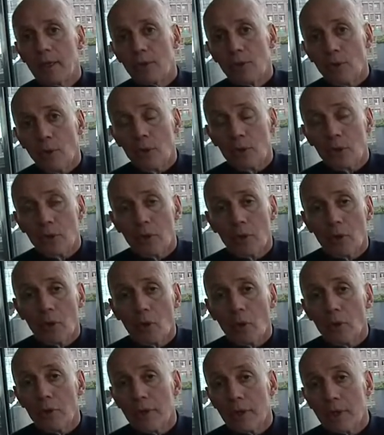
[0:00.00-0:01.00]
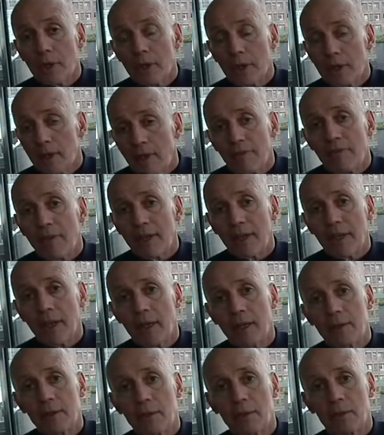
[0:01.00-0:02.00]
Donc on est très
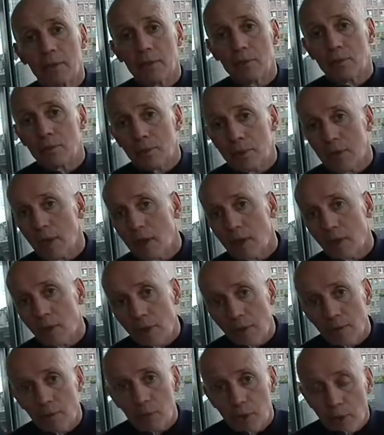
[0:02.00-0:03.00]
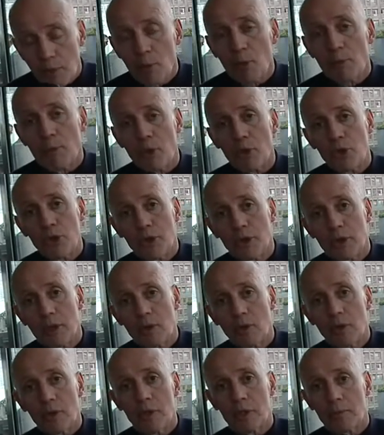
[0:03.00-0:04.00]
fanat de tout ça, on a vu des beaux projets,
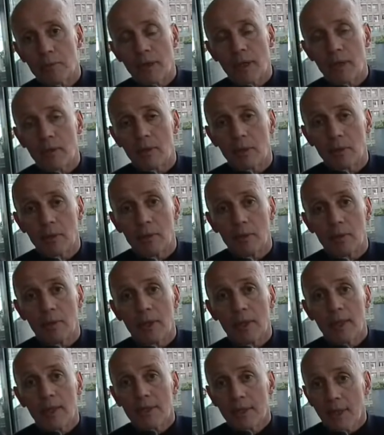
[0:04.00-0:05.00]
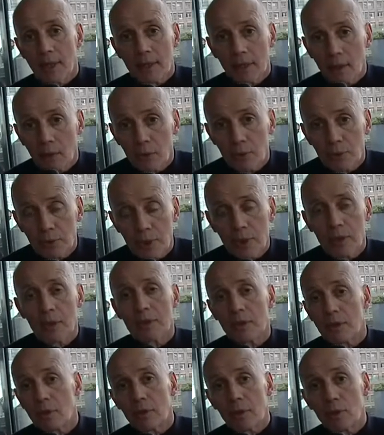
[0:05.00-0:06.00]
on espère que certains ont du
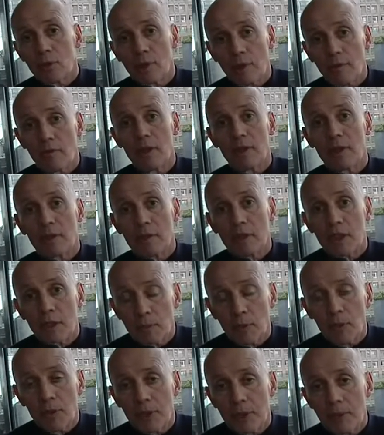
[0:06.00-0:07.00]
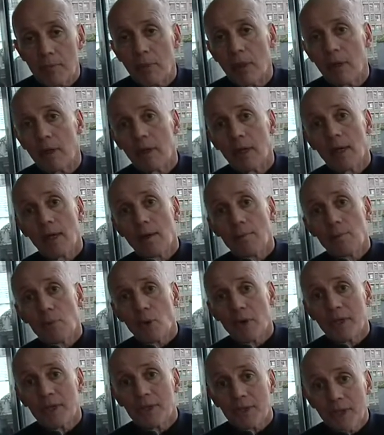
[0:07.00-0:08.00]
sens et on est tout à fait disponible
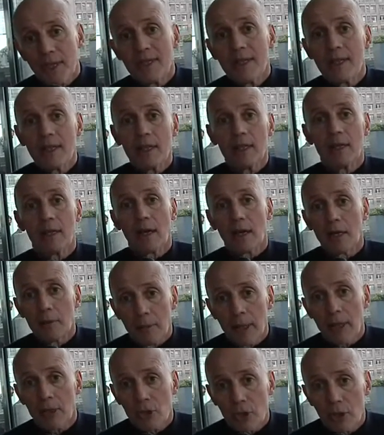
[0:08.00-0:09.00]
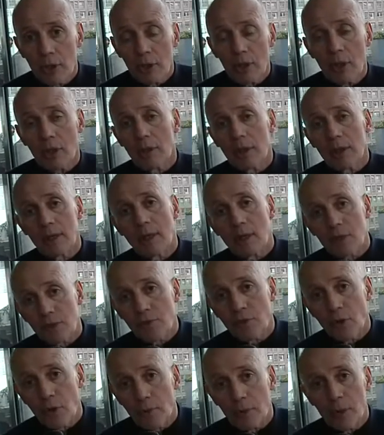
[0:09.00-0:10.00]
pour les aider à émerger en les
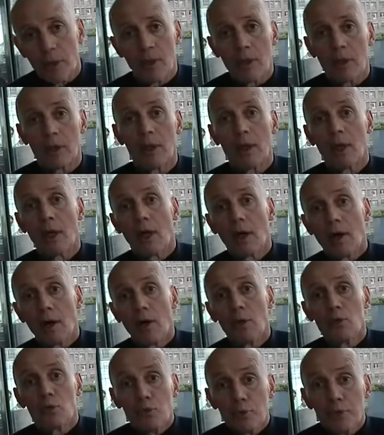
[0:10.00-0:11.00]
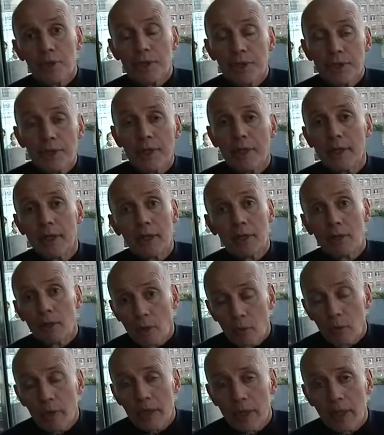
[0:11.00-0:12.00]
transformant en une idée
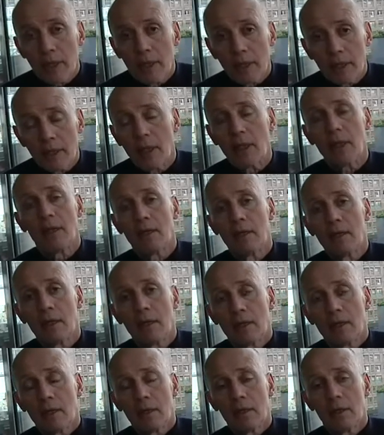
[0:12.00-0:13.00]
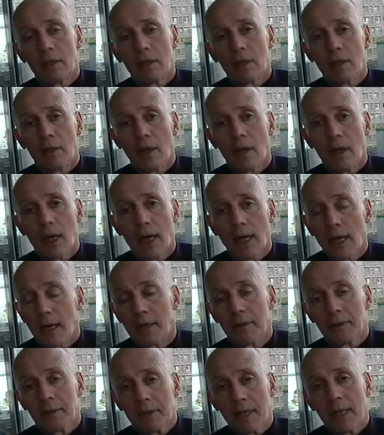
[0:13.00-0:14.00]
d'un week-end euh, à
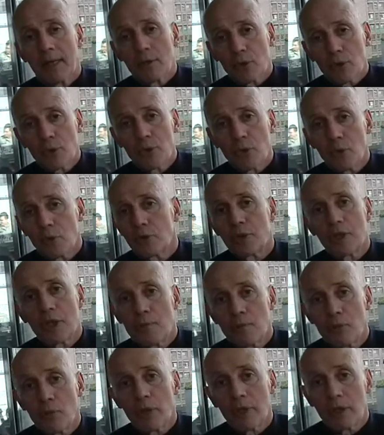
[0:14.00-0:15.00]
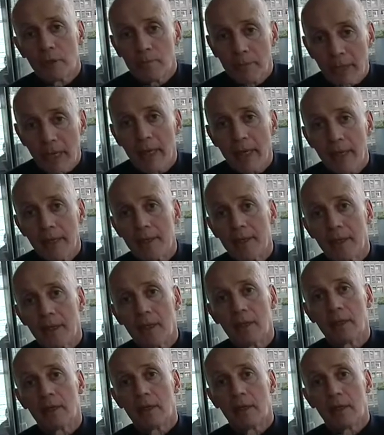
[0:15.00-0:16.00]
quelque chose qui peut être
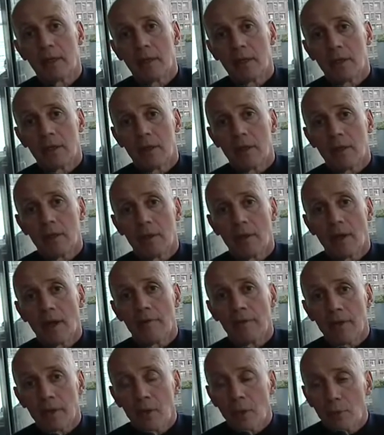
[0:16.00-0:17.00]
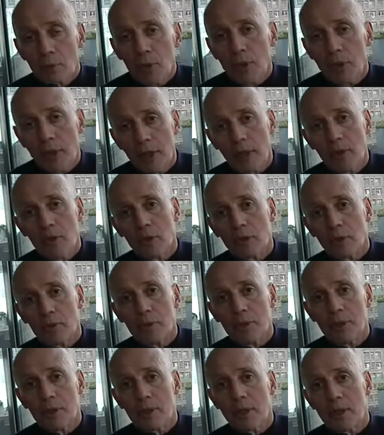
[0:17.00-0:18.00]
pérenne euh, avec un modèle
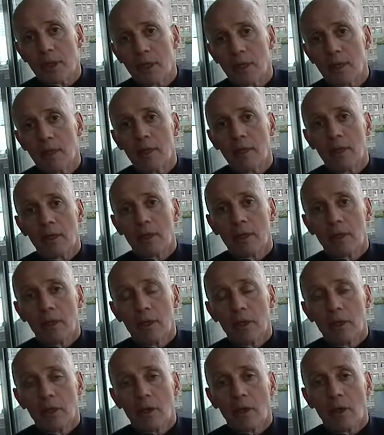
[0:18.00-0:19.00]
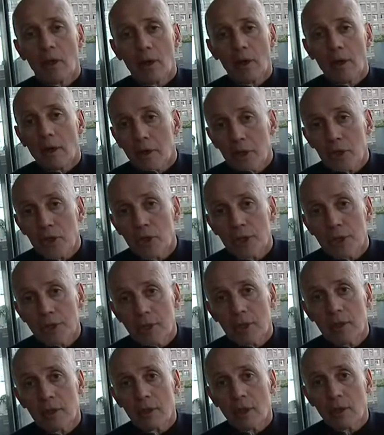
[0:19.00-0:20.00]
économique euh, en
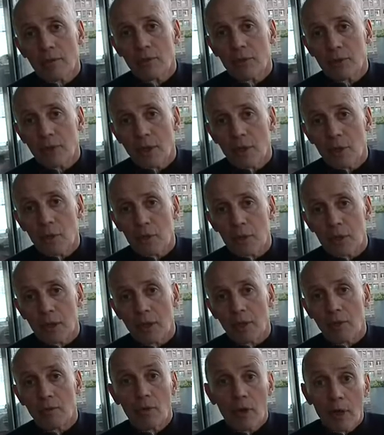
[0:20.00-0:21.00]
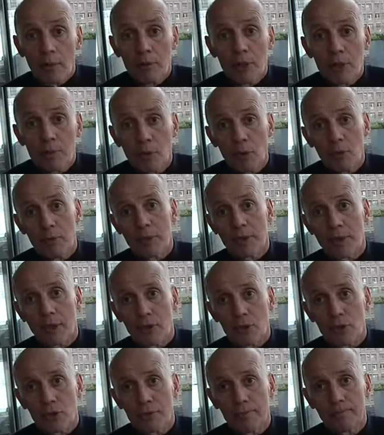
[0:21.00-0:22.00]
l'enrichissant et en le faisant réussir. Voilà un petit peu le
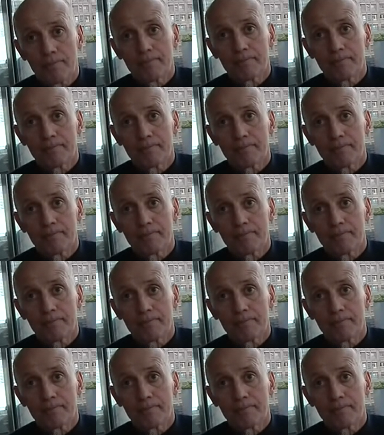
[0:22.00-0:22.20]
message.